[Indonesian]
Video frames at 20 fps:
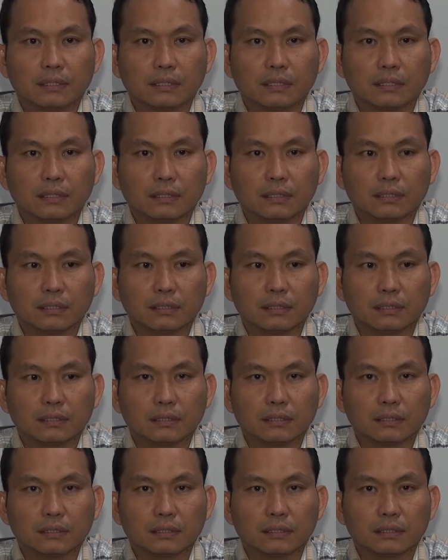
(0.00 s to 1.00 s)

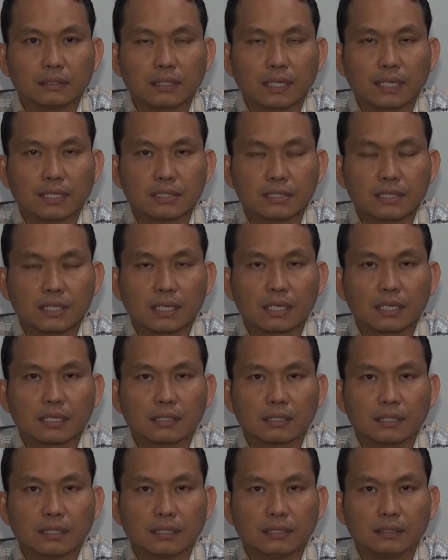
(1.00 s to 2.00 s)
eh, lancar
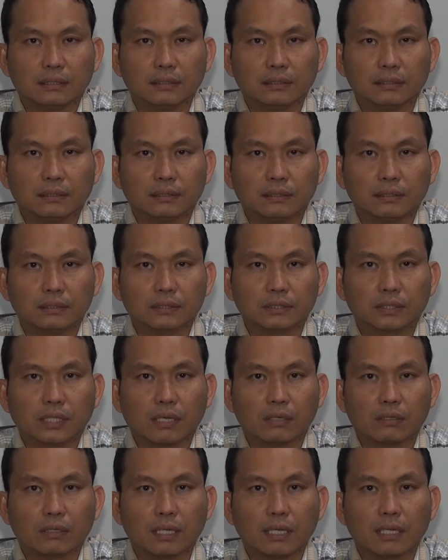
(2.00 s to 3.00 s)
dan
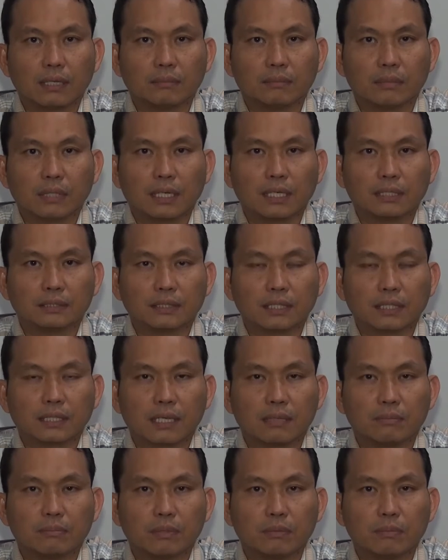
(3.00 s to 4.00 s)
insya Allah
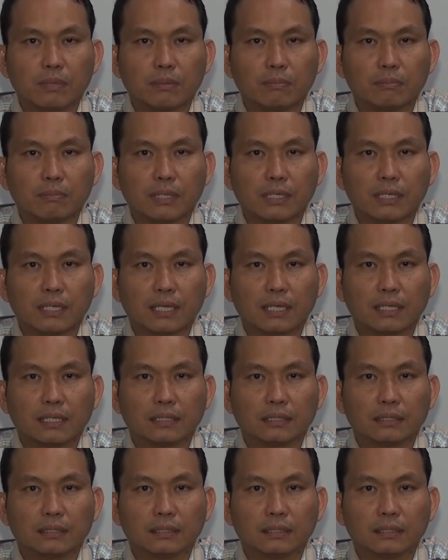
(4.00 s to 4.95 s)
menghasilkan pemimpin yang